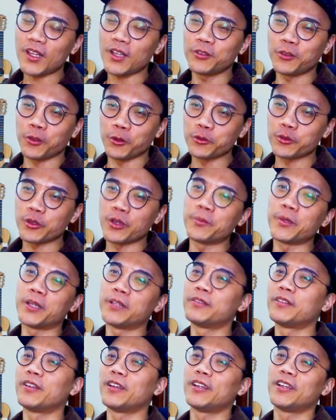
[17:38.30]
同学们，
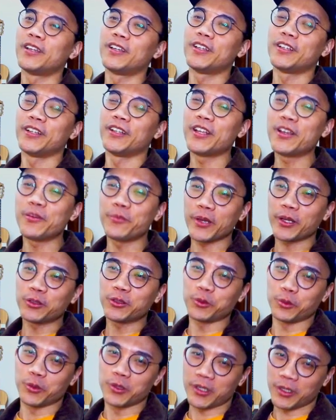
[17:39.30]
你也不要
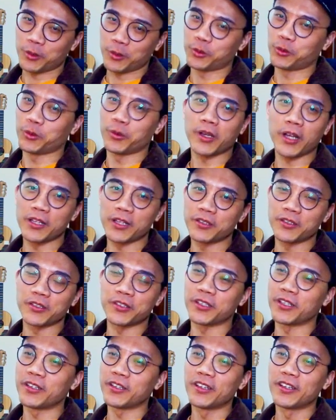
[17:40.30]
躲躲开这
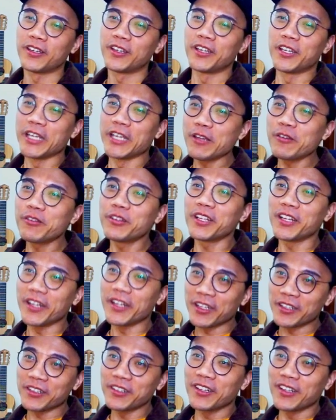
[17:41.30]
些，因为你
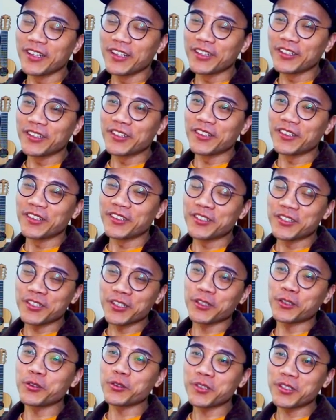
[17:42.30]
连这
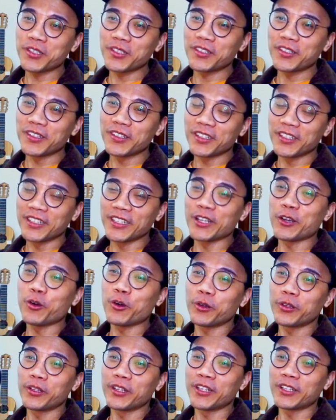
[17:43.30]
些东西，你
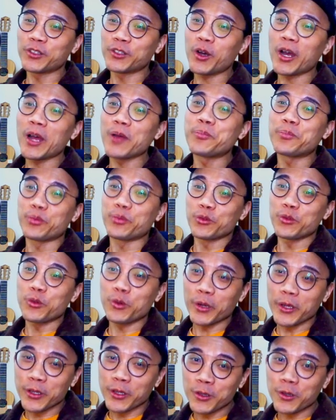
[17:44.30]
会你都还不
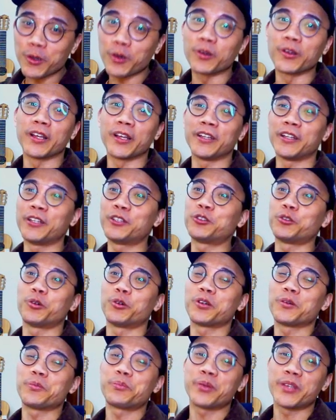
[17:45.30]
会用嘞，你
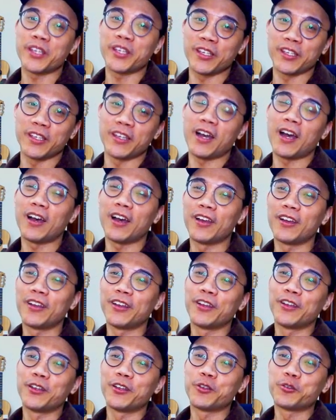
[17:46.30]
躲个屁呀！
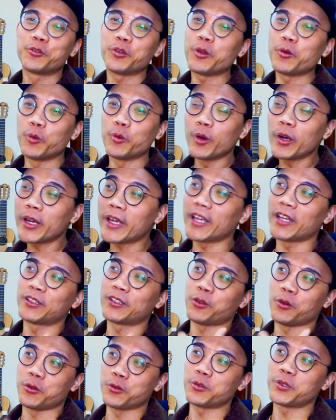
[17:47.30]
所以我给
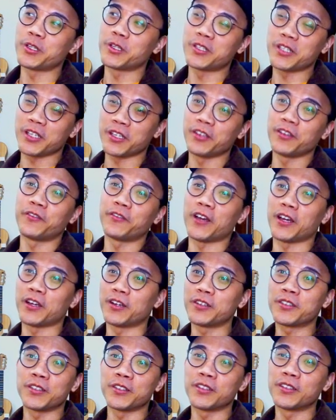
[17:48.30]
同学的建议反
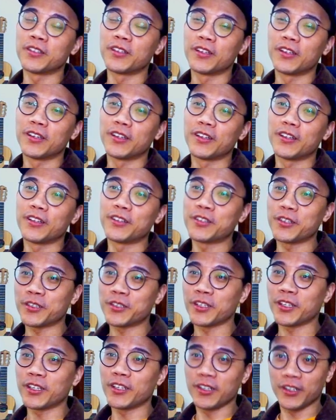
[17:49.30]
而是。这
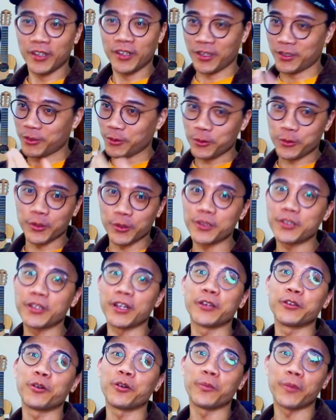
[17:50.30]
些你就学起
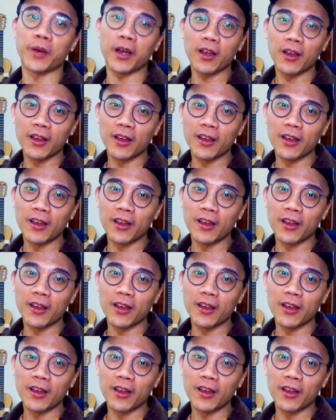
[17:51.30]
来用吧，